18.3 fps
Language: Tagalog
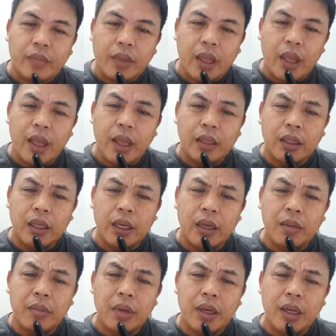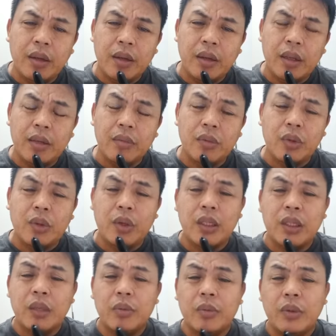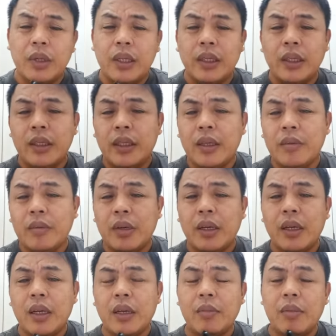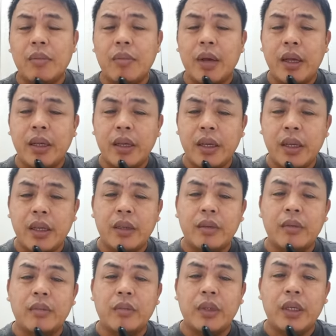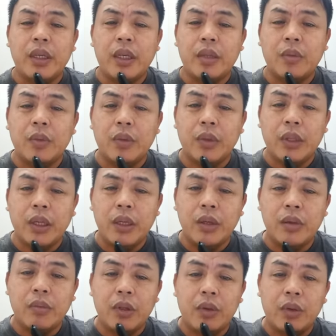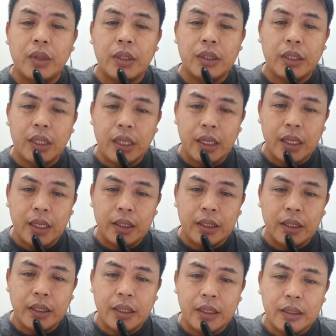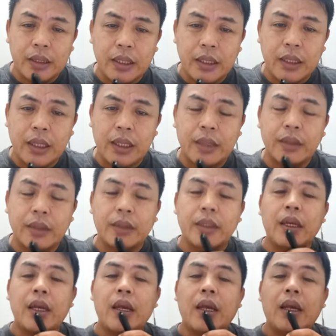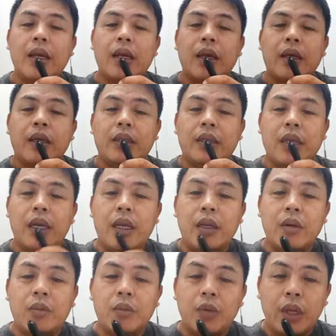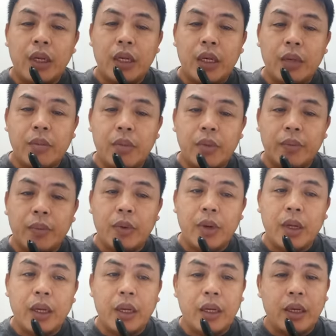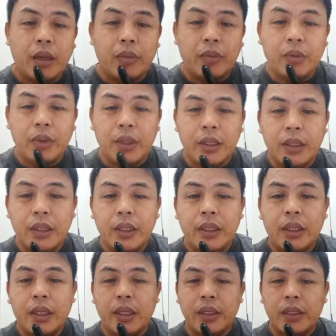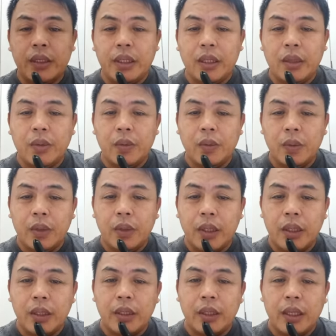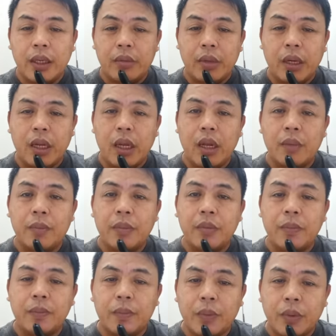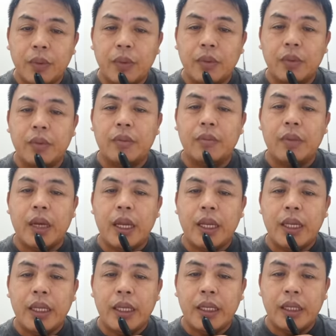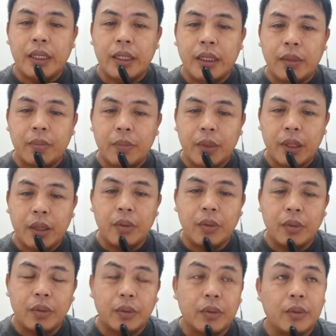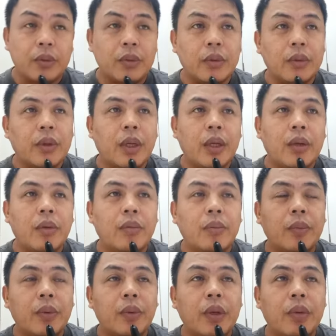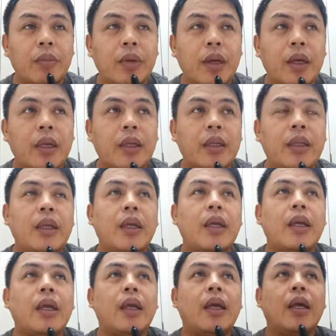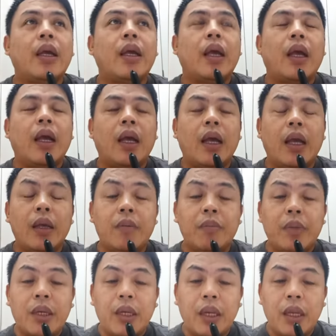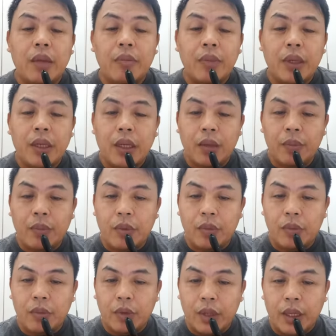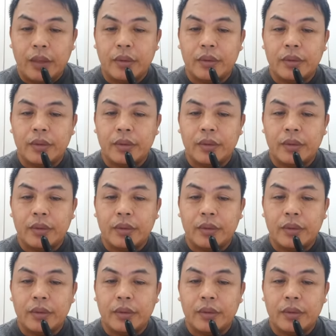At sa mga motorista po natin dyan, mga kababayan, ingat po tayo, madulas ang ating kalsada dahil umulan na naman po, akala po natin ay hindi na uulan dahil maghapon pong mainit ang panahon. Ngayon po naman ay bigla-bigla pong umulan.